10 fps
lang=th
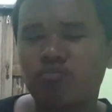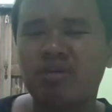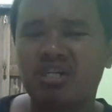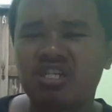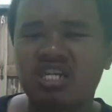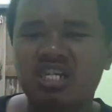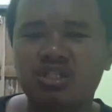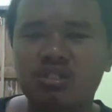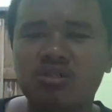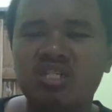นมปังเนี้ยน่า
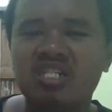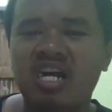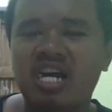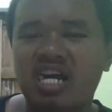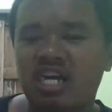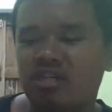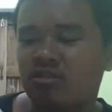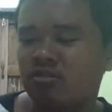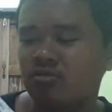จะซื้อได้จากห้าง